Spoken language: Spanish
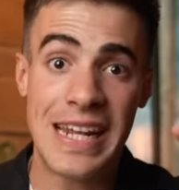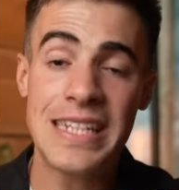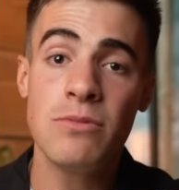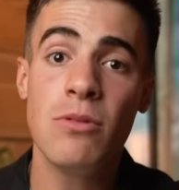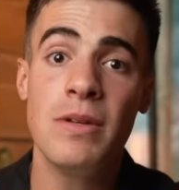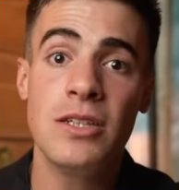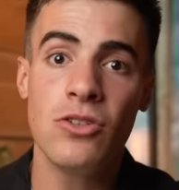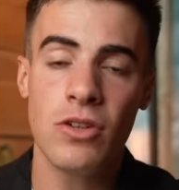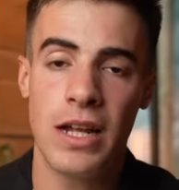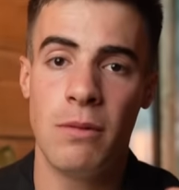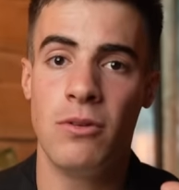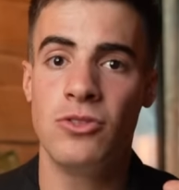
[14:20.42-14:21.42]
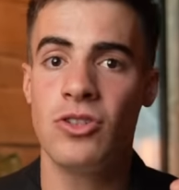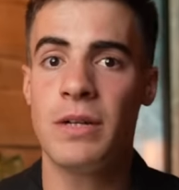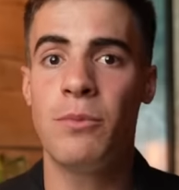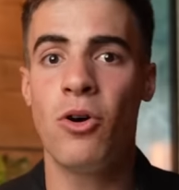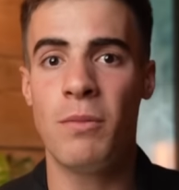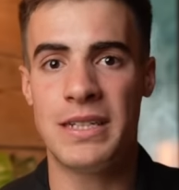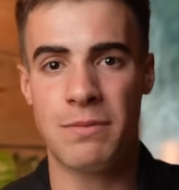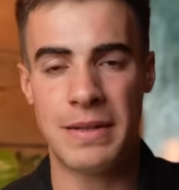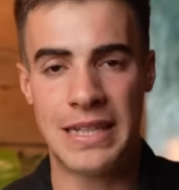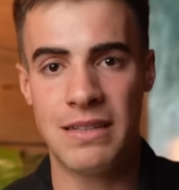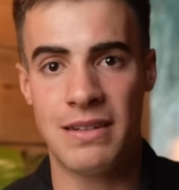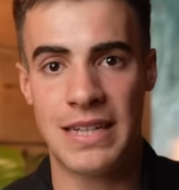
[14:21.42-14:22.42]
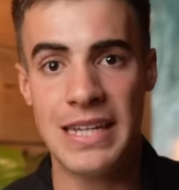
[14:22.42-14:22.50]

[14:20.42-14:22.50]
en ese momento, en el momento que pongo mis expectativas